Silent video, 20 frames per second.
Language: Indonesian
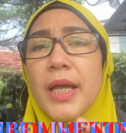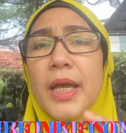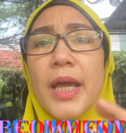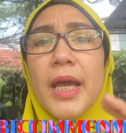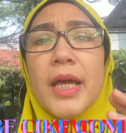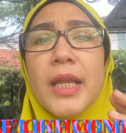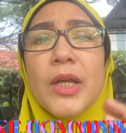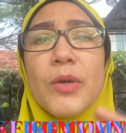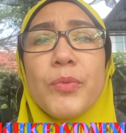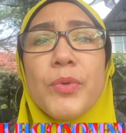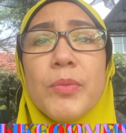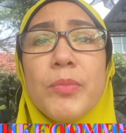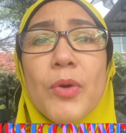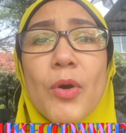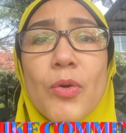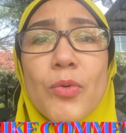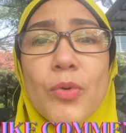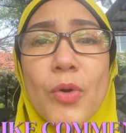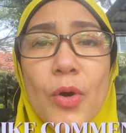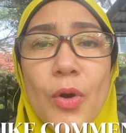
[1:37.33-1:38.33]
Erik
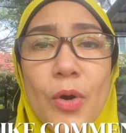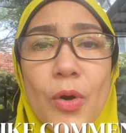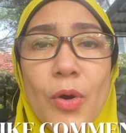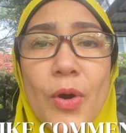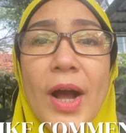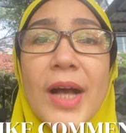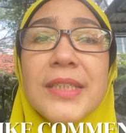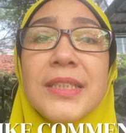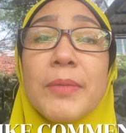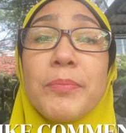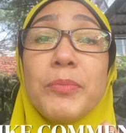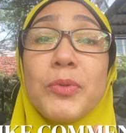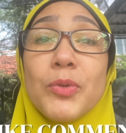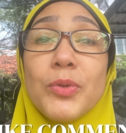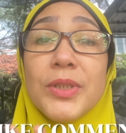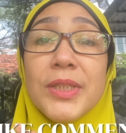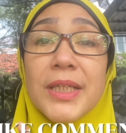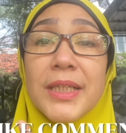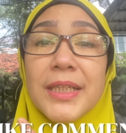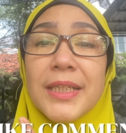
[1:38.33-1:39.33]
Wibowo, Asep
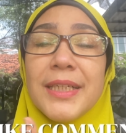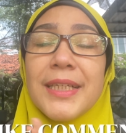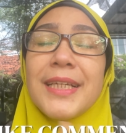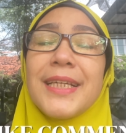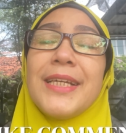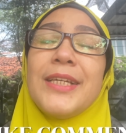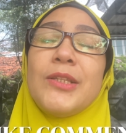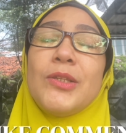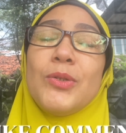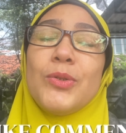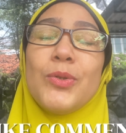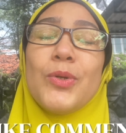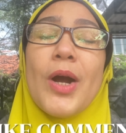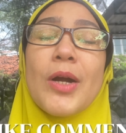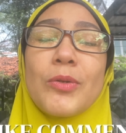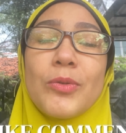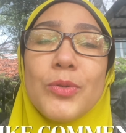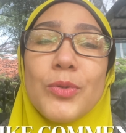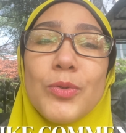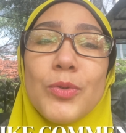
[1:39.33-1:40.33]
Bruder itu
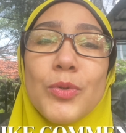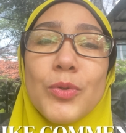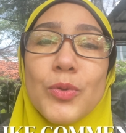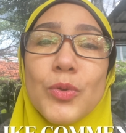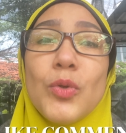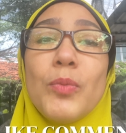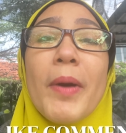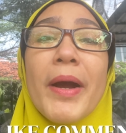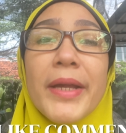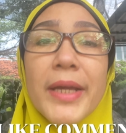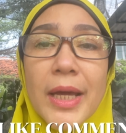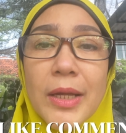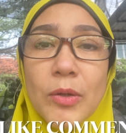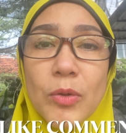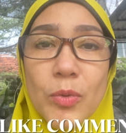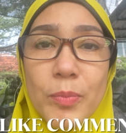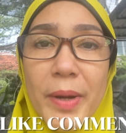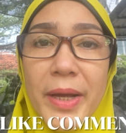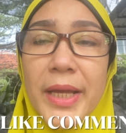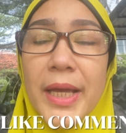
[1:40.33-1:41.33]
aku lumayan
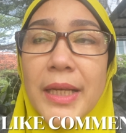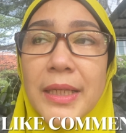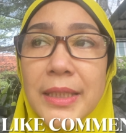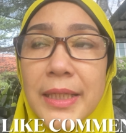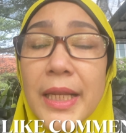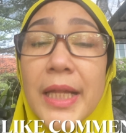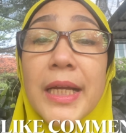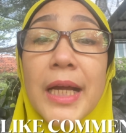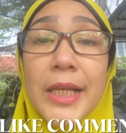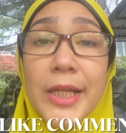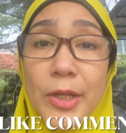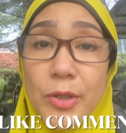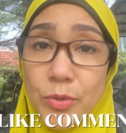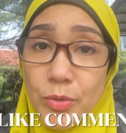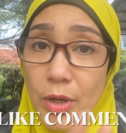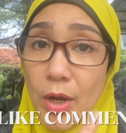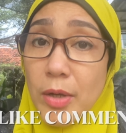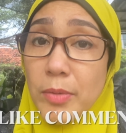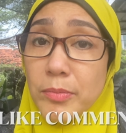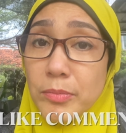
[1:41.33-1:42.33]
lumayan. Jadi kalian
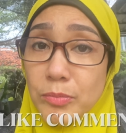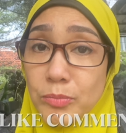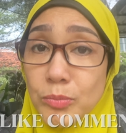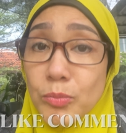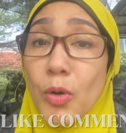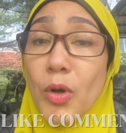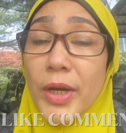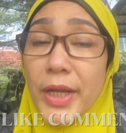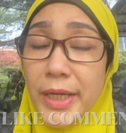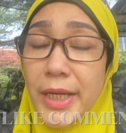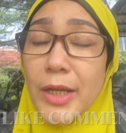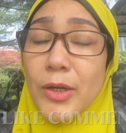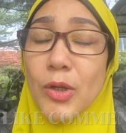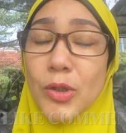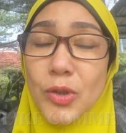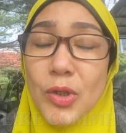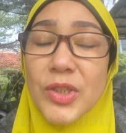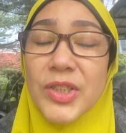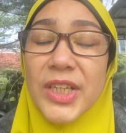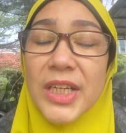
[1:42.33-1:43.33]
juga boleh deh
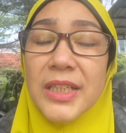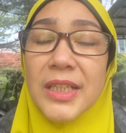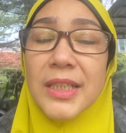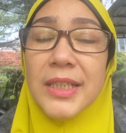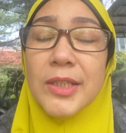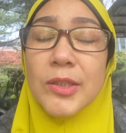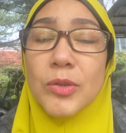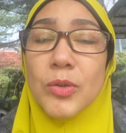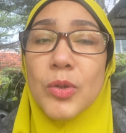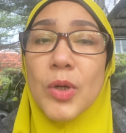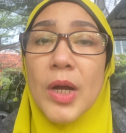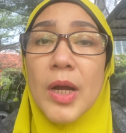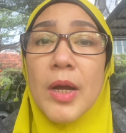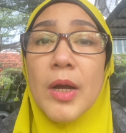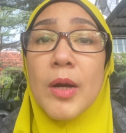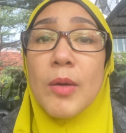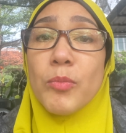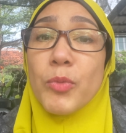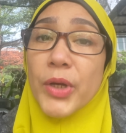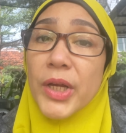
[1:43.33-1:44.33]
nonton channel itu.
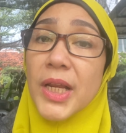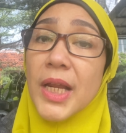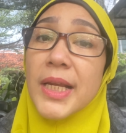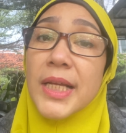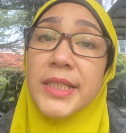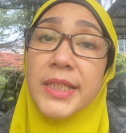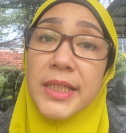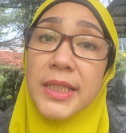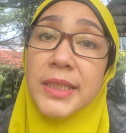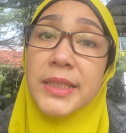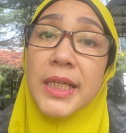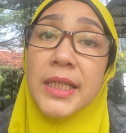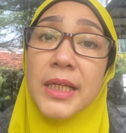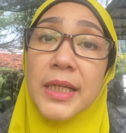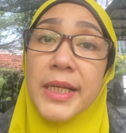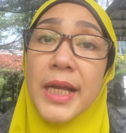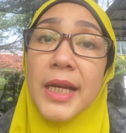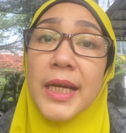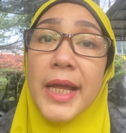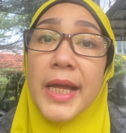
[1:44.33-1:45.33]
Mungkin ada
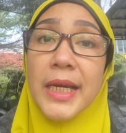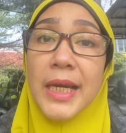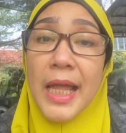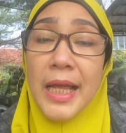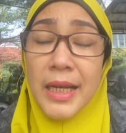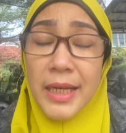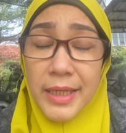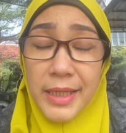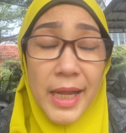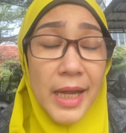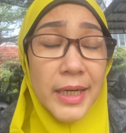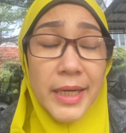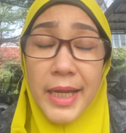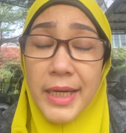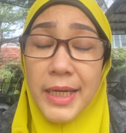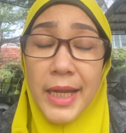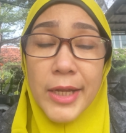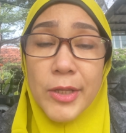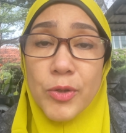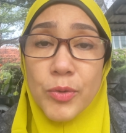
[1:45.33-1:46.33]
channel-channel yang lain yang
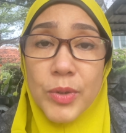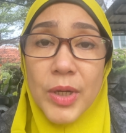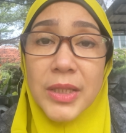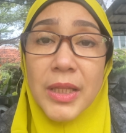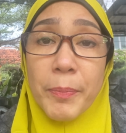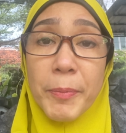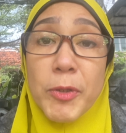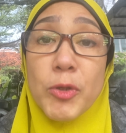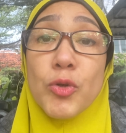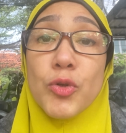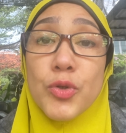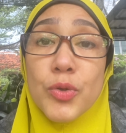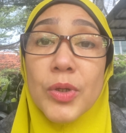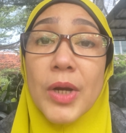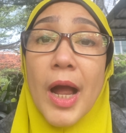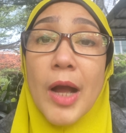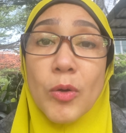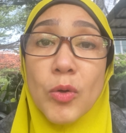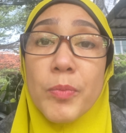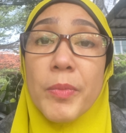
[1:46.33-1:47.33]
lain-lain juga tapi
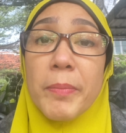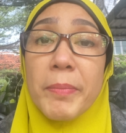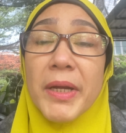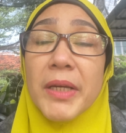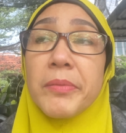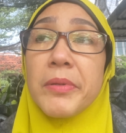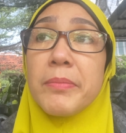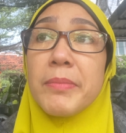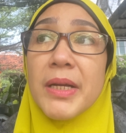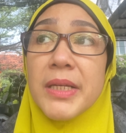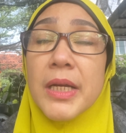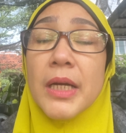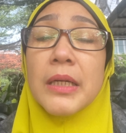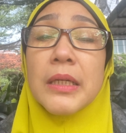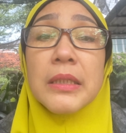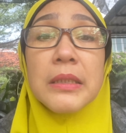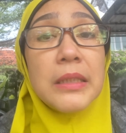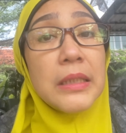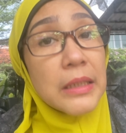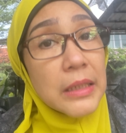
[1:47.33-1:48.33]
jujur aku memang lebih
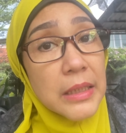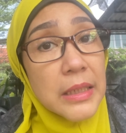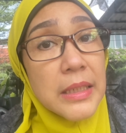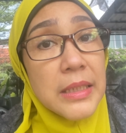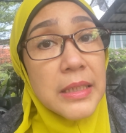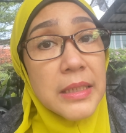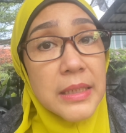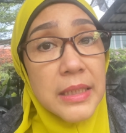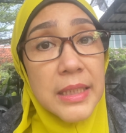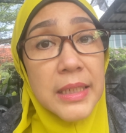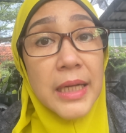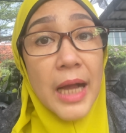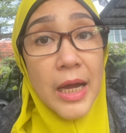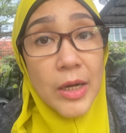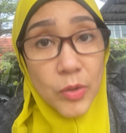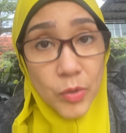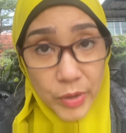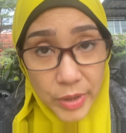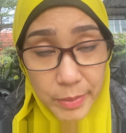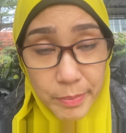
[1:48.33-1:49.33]
banyak dengerin si
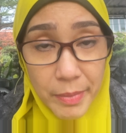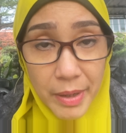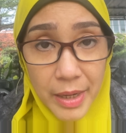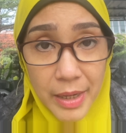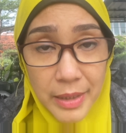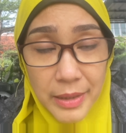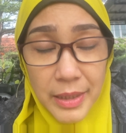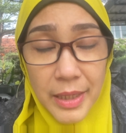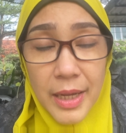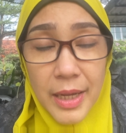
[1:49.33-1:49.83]
Kang Rohimat